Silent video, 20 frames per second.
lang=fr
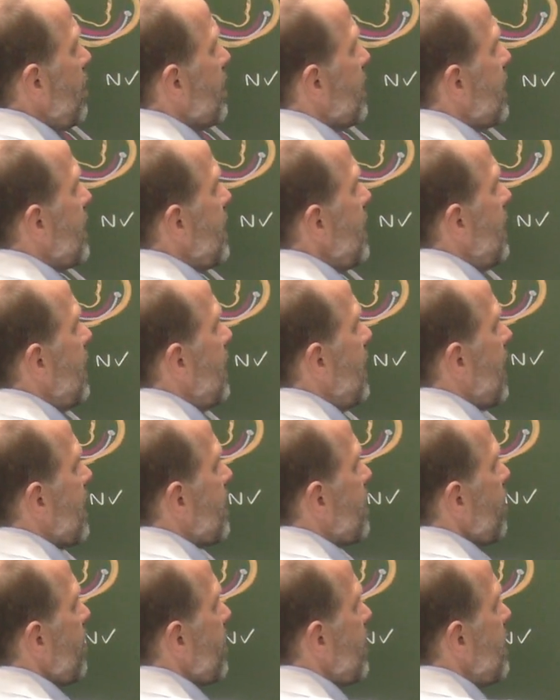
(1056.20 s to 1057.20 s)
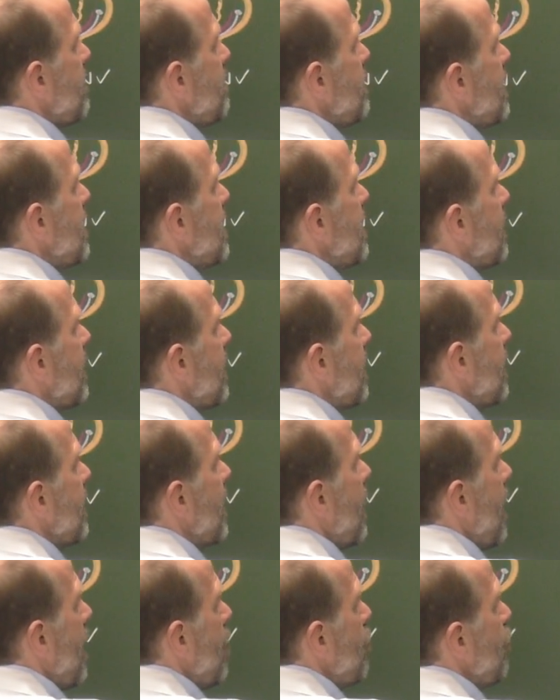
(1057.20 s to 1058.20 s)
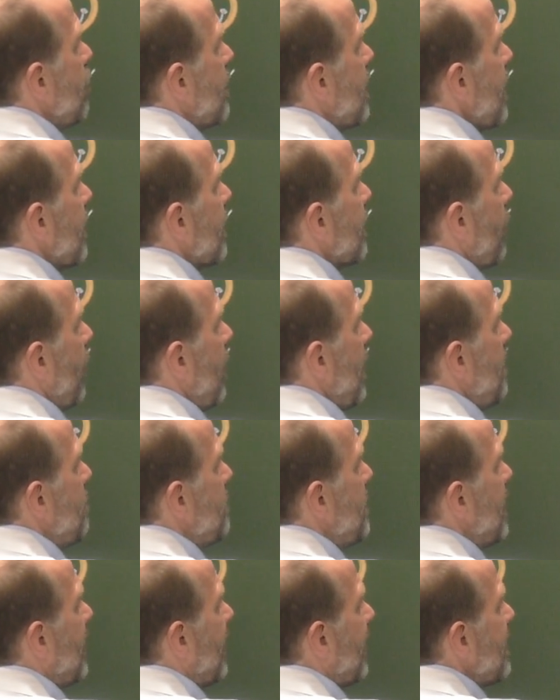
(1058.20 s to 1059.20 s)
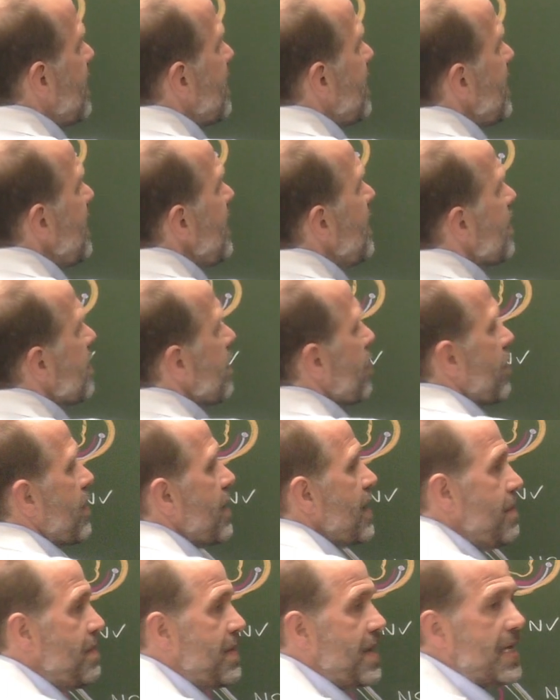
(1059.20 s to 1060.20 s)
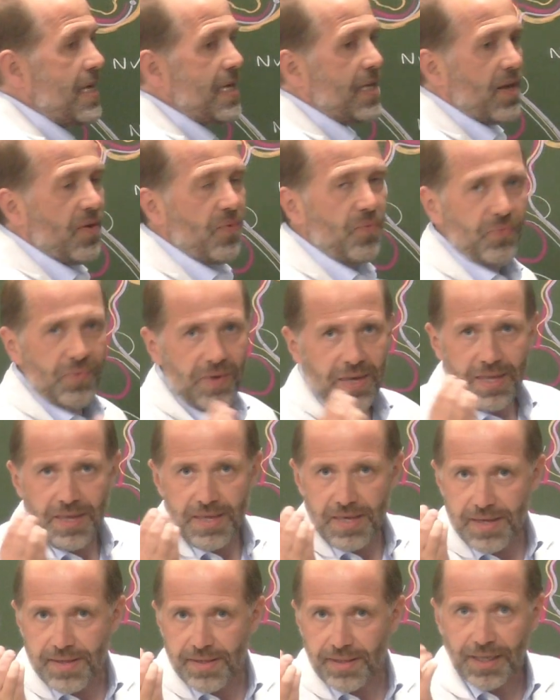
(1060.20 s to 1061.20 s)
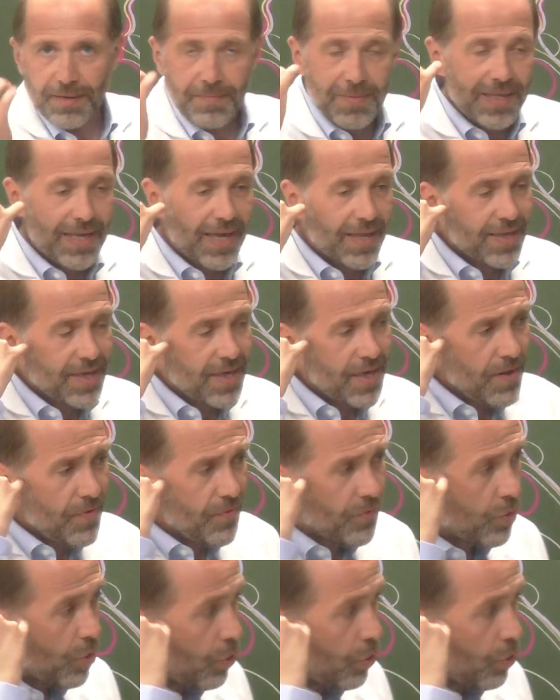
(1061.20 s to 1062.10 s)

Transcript: c'est la sensibilité ou tact épicritique, sensibilité fine, discriminative, que